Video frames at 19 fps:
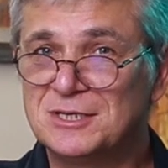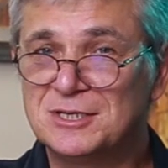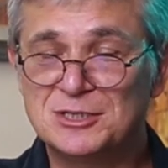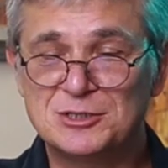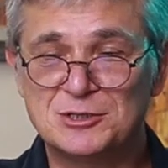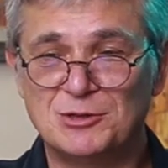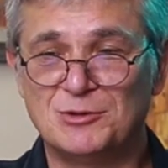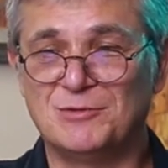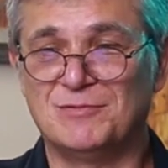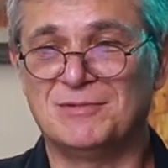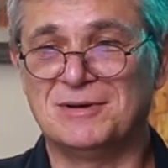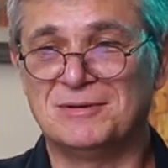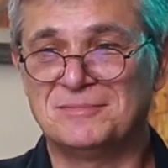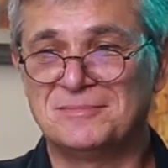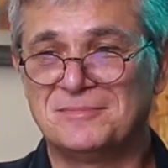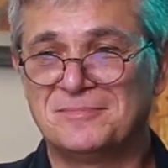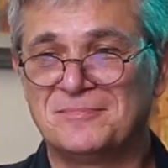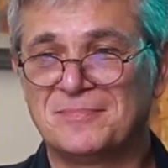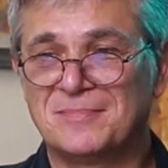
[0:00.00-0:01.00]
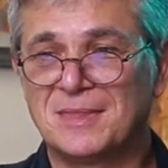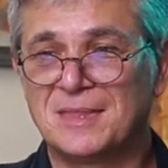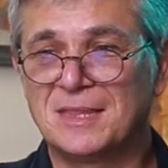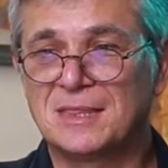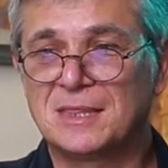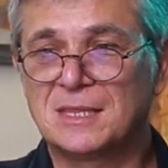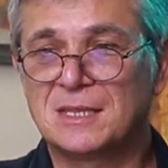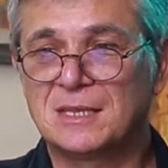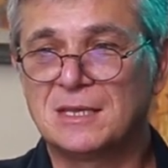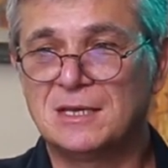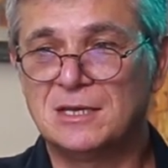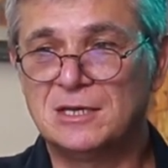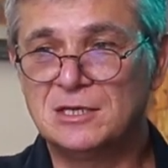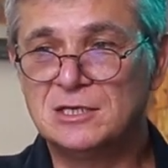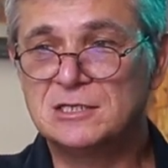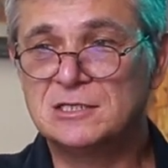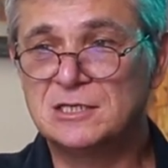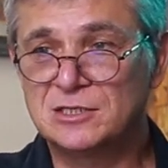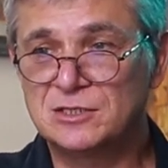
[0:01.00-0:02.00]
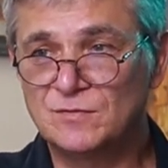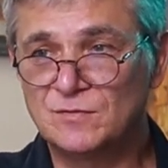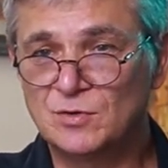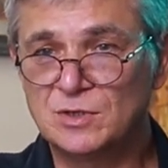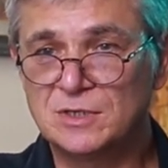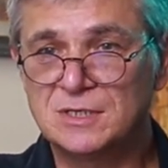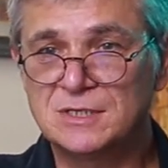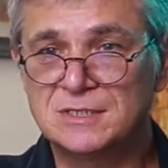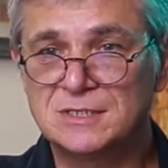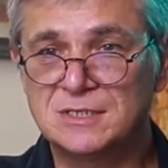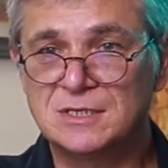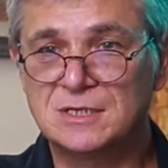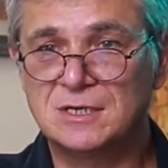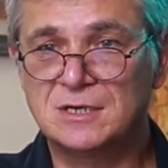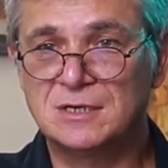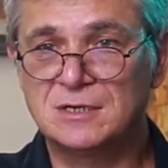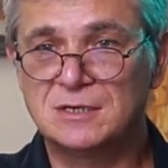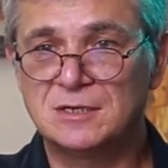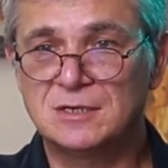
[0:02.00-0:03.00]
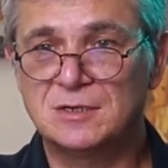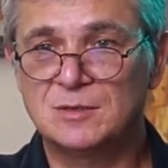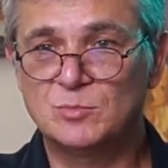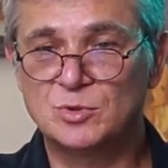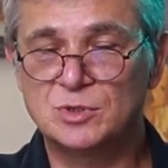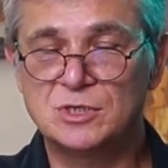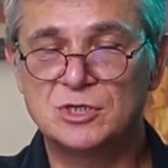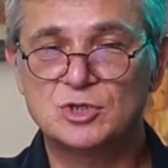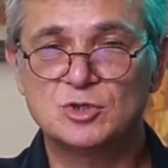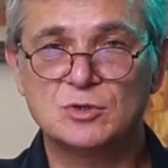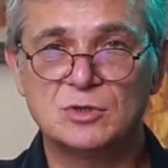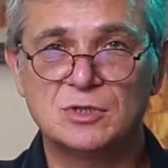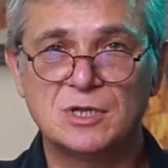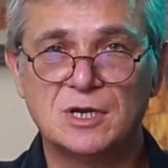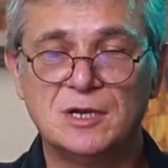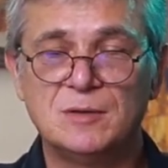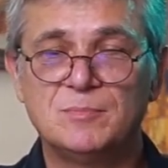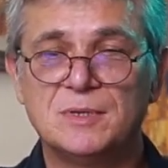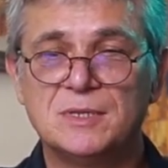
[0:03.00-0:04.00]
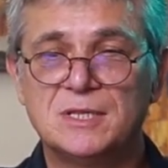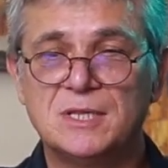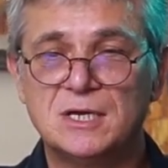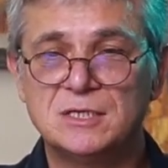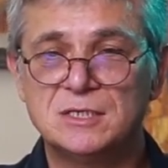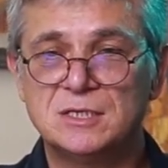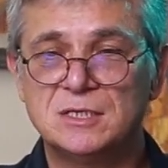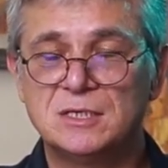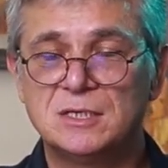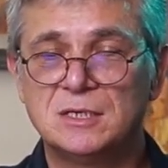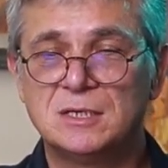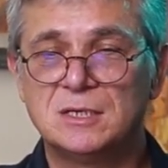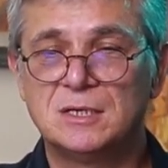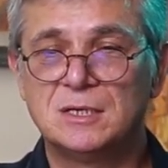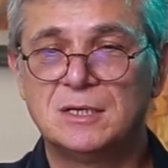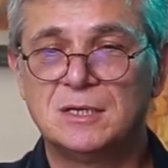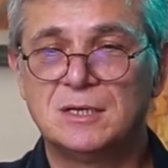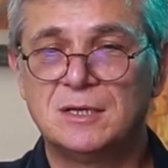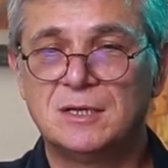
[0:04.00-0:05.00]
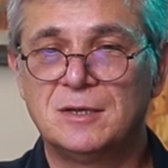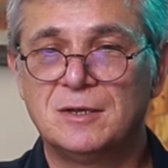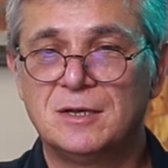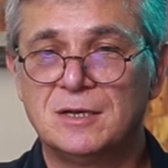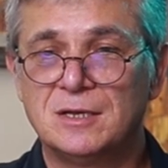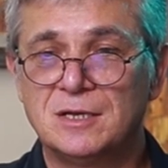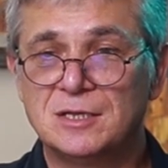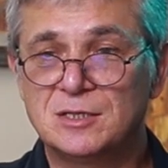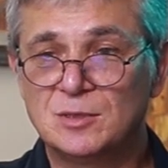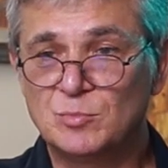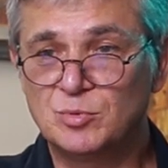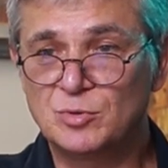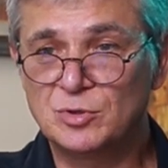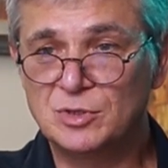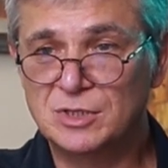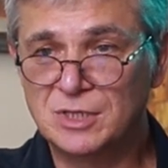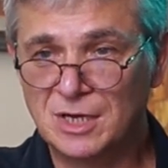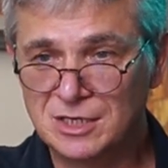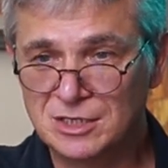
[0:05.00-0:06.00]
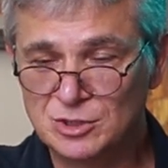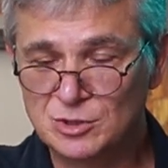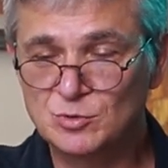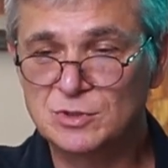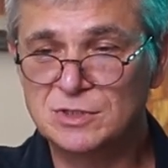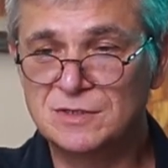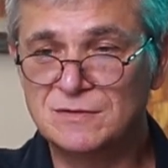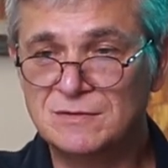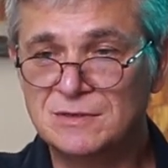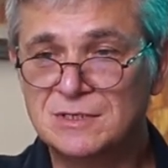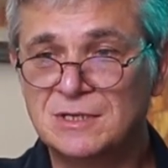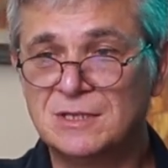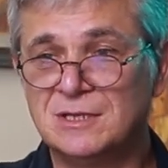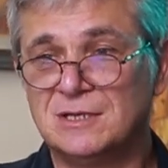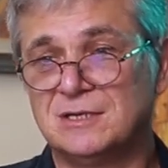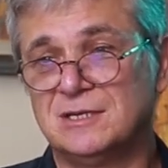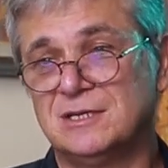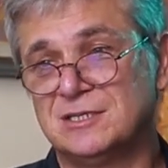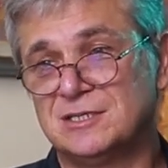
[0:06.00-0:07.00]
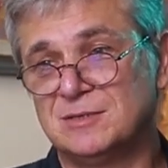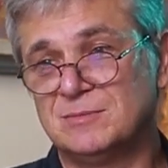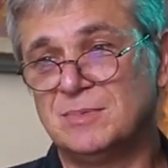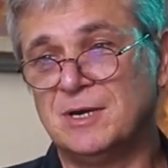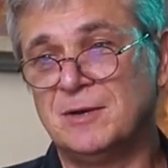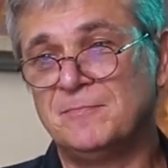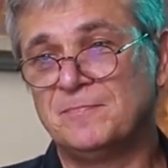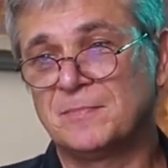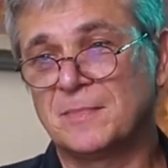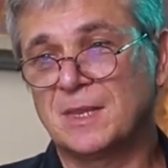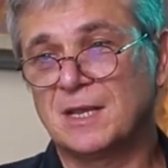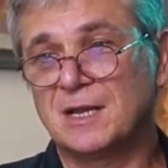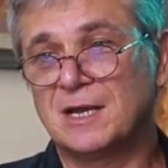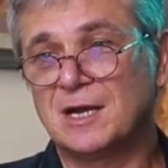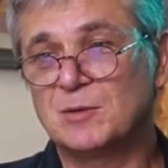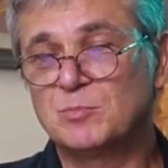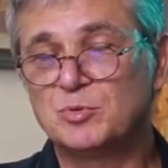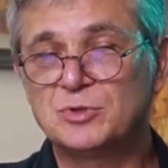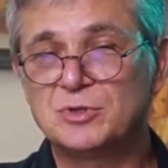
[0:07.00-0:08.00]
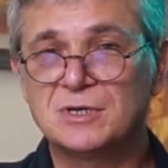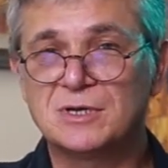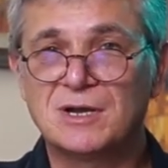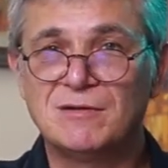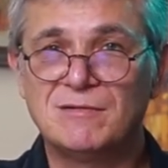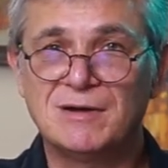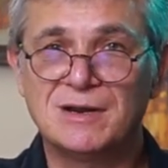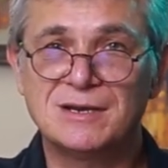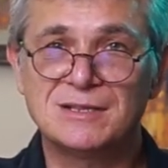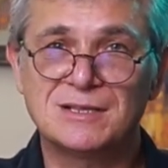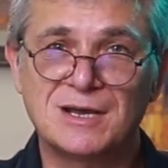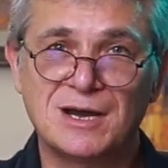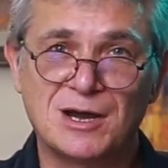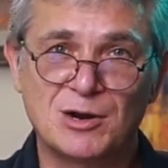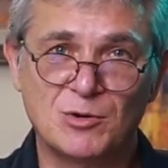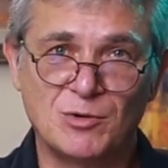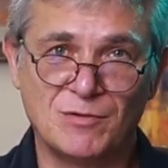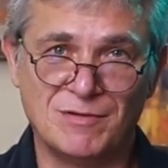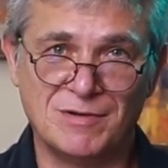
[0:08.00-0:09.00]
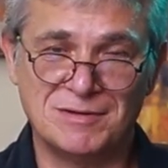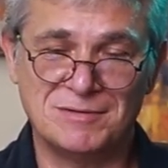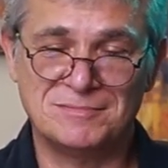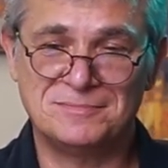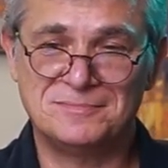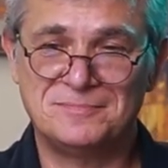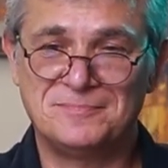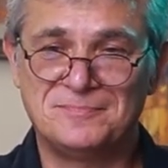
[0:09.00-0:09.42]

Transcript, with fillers: ни слова – и если твой язык будет что-то лепетать, это будет так же удивительно для тебя, как будто говорит корова.